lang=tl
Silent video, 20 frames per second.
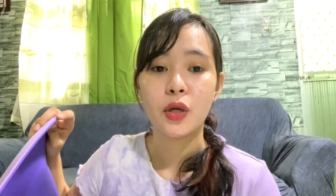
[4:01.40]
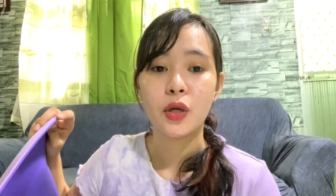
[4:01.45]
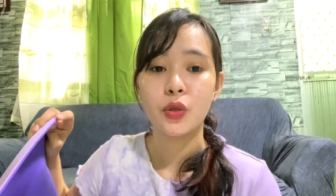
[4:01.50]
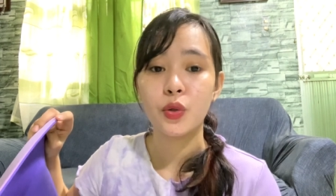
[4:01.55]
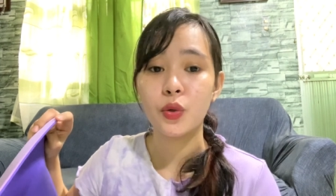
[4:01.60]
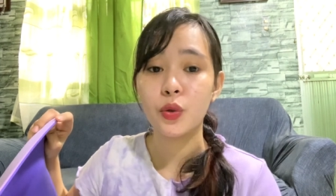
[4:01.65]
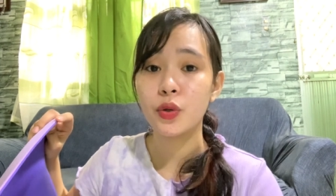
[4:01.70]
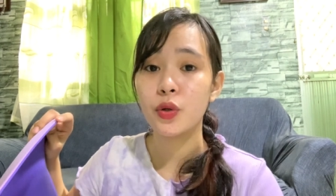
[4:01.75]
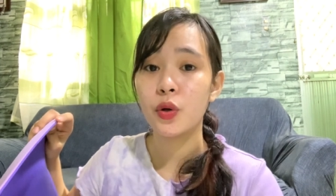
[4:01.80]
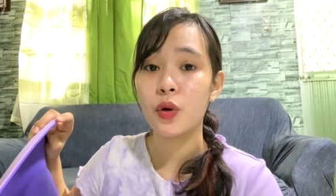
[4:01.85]

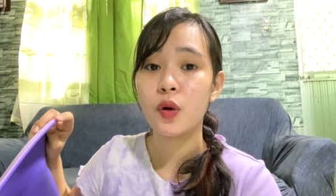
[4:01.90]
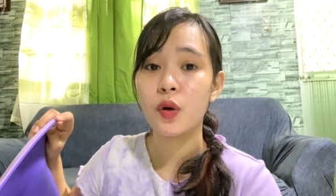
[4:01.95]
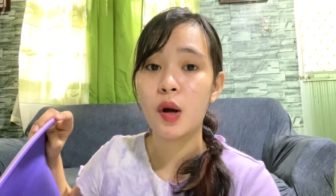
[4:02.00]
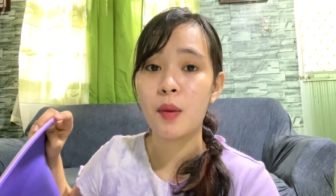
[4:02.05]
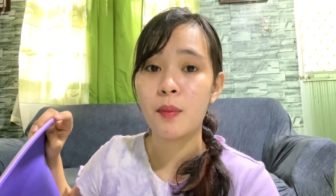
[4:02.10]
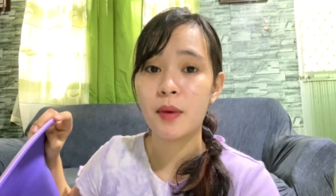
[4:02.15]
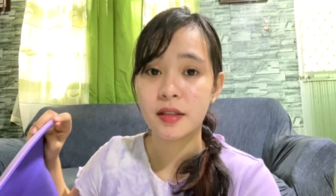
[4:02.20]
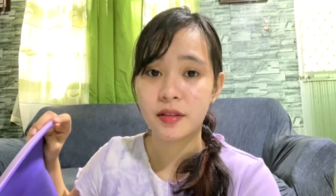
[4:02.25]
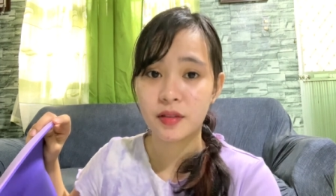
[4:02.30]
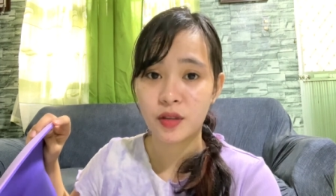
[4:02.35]
yung yoga
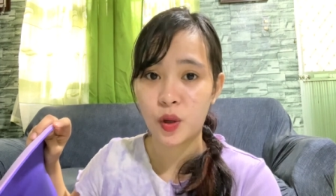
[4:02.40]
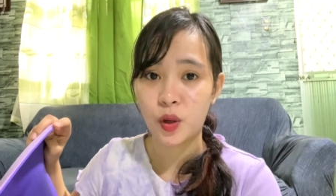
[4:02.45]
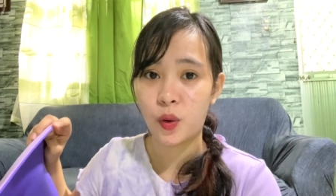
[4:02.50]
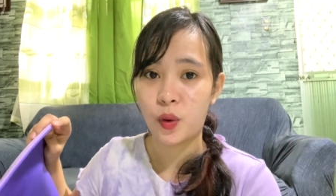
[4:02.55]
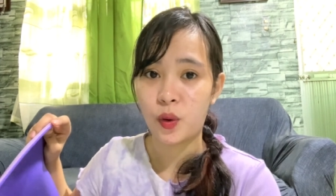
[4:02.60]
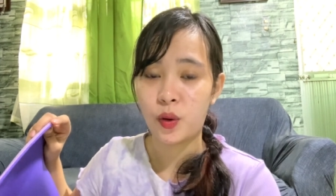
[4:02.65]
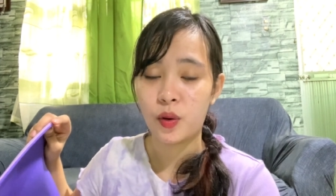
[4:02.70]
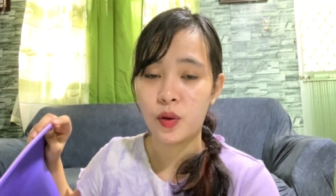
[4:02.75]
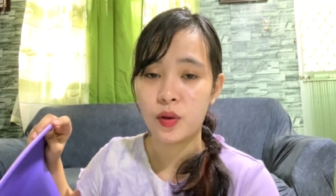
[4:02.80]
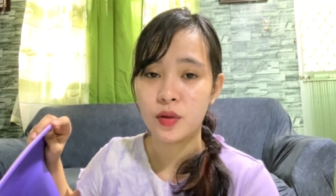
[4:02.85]
mat
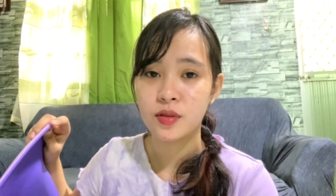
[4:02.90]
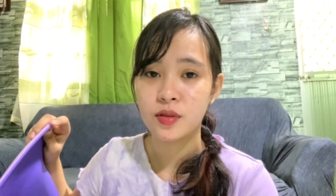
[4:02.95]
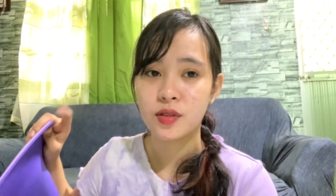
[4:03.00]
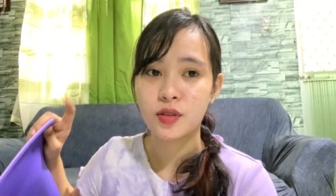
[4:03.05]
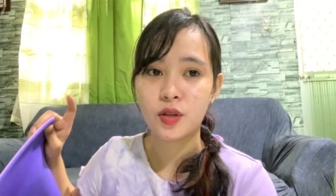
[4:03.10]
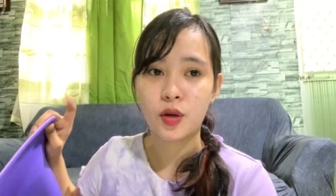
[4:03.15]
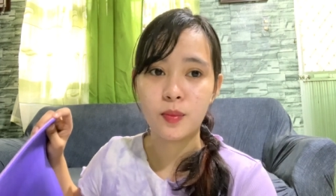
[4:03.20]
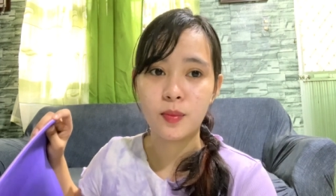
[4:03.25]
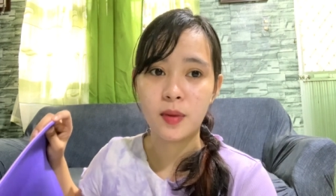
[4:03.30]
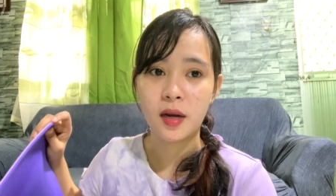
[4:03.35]
ko,
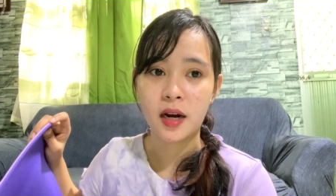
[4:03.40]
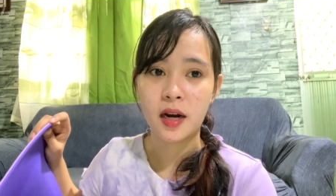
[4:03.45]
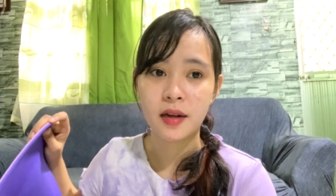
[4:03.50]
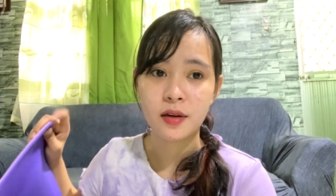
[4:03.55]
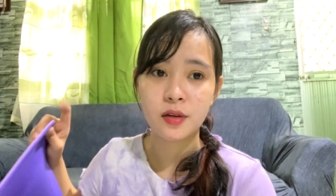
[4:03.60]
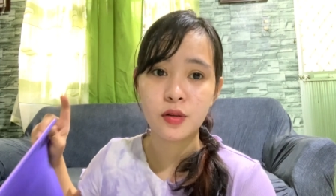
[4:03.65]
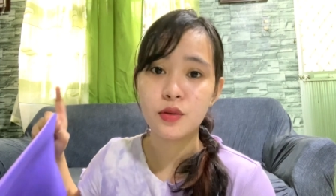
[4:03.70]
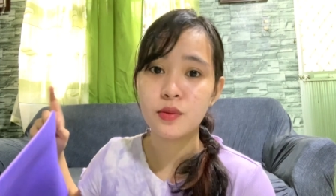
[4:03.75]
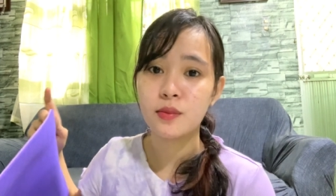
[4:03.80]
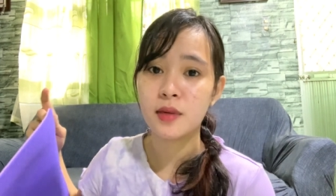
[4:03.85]

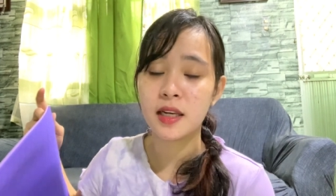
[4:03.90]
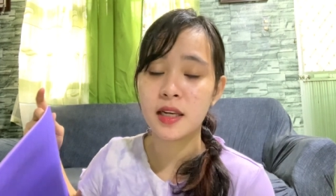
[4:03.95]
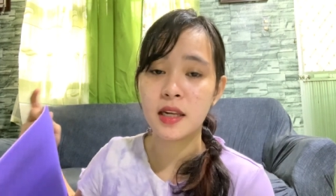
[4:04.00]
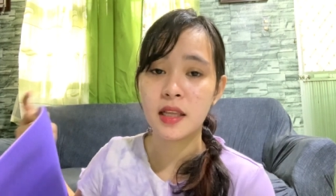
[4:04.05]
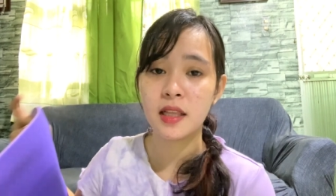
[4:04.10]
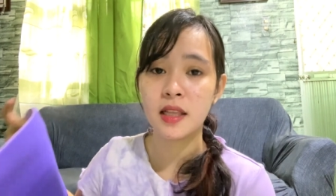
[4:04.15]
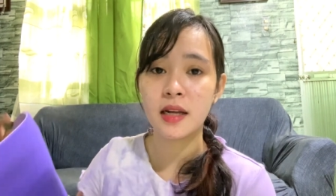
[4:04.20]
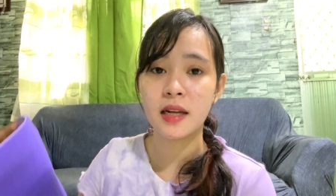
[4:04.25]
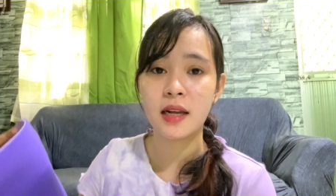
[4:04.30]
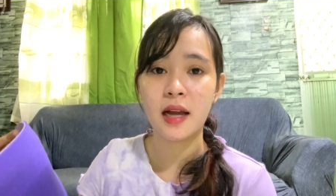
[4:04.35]
sobrang luma na
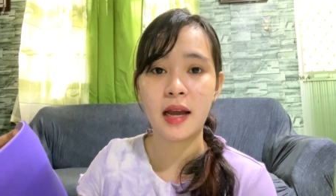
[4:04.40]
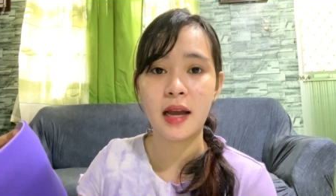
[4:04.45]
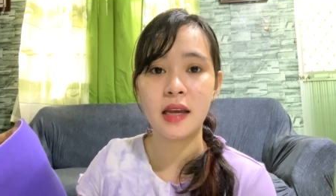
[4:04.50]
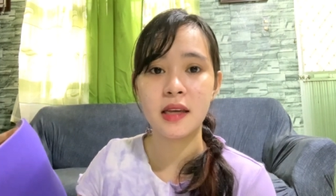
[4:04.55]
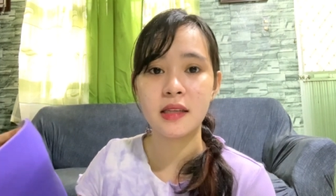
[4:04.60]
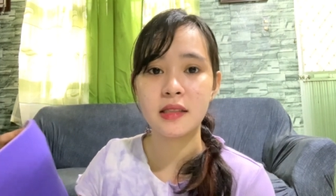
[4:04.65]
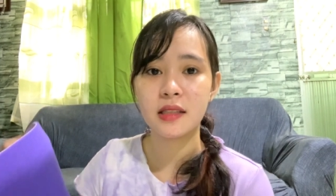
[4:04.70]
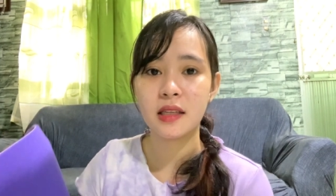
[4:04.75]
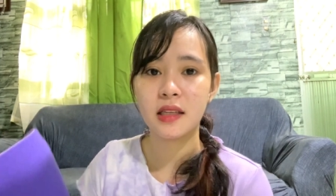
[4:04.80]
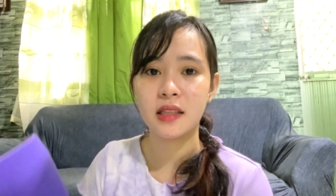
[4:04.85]
niya
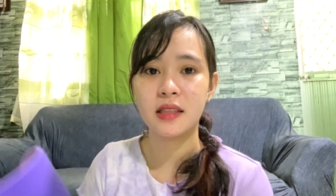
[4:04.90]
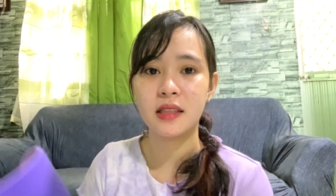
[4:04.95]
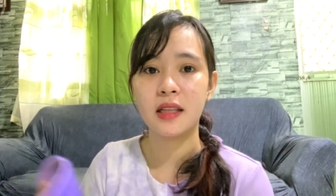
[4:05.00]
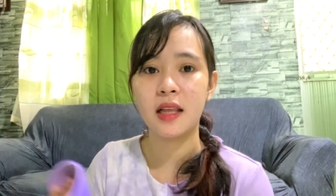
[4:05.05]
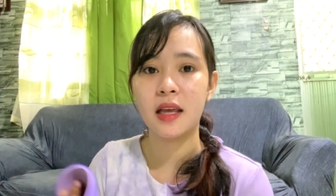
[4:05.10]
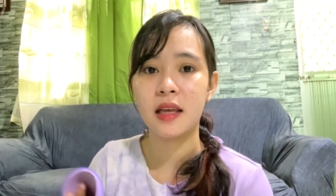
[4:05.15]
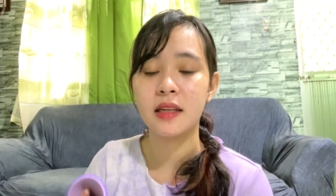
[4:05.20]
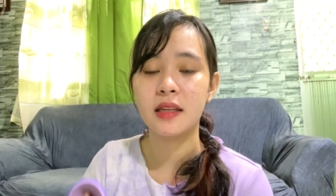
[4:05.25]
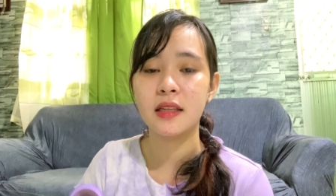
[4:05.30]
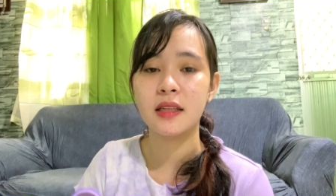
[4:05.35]
guys, and
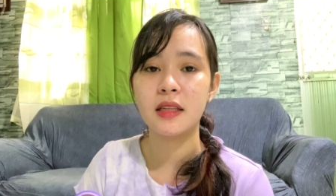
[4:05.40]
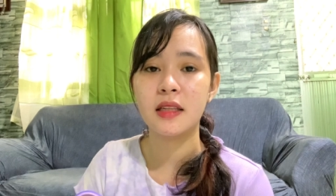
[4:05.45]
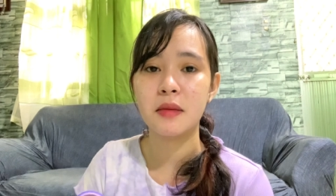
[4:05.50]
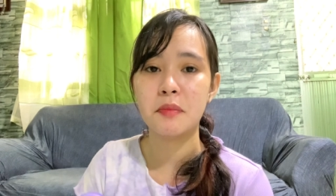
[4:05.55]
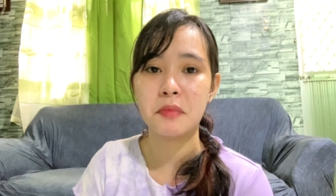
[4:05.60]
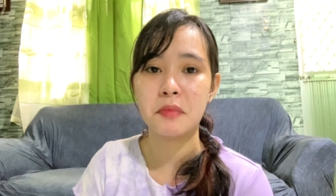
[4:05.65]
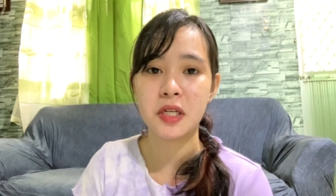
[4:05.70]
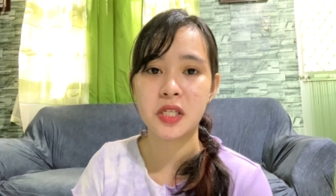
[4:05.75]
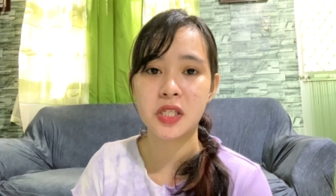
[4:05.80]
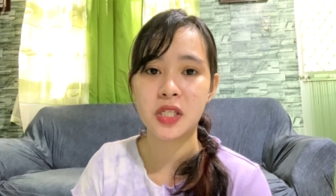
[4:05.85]
then hindi
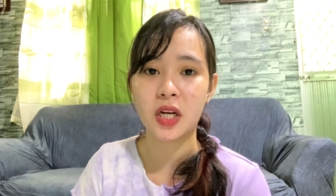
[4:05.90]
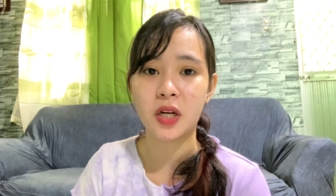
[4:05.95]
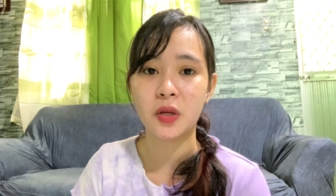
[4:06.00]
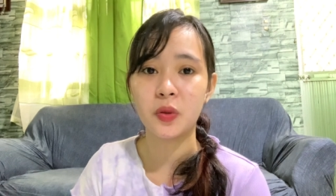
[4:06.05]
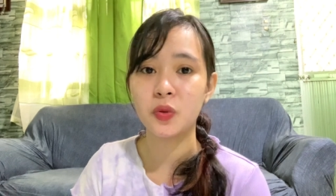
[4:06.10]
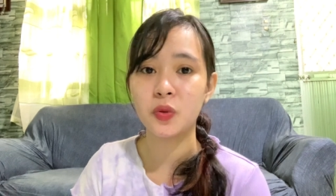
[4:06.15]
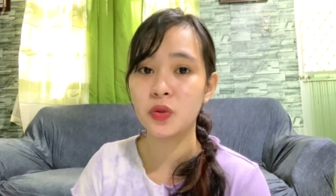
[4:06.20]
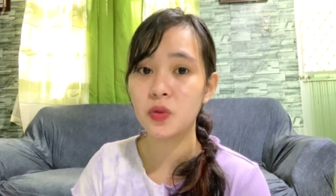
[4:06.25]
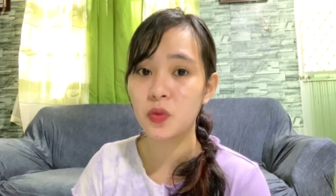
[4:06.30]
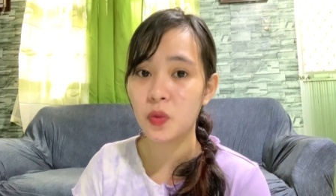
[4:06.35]
pa siya
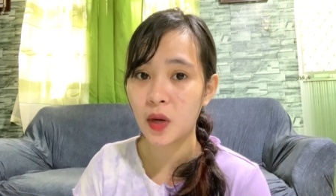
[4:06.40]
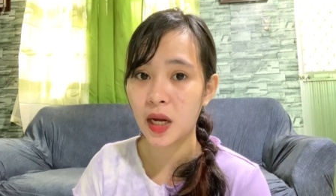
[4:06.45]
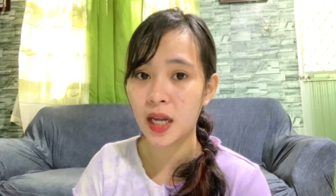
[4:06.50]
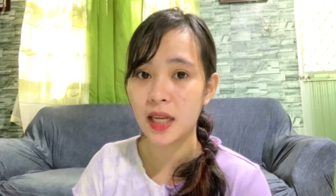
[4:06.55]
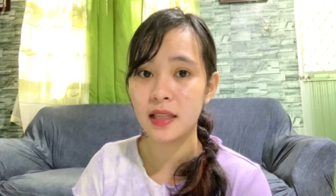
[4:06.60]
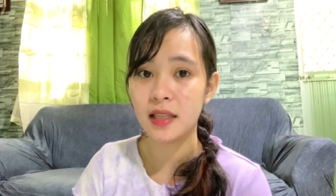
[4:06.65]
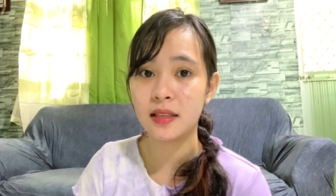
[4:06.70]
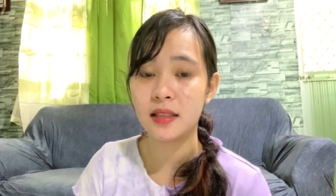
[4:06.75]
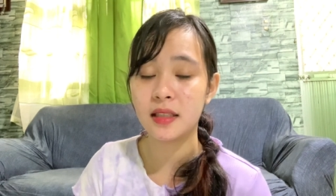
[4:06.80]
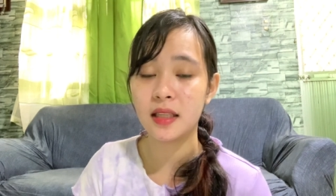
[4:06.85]
good
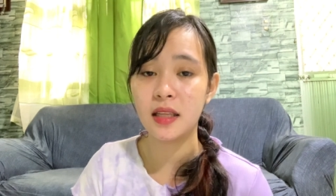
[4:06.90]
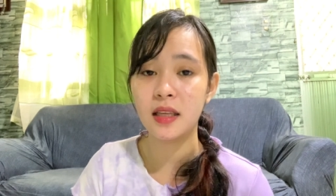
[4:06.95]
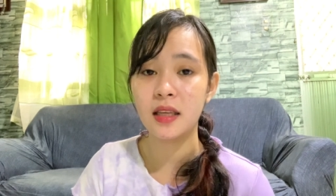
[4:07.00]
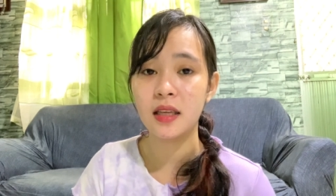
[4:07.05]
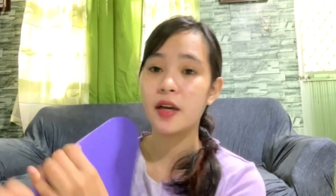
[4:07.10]
quality.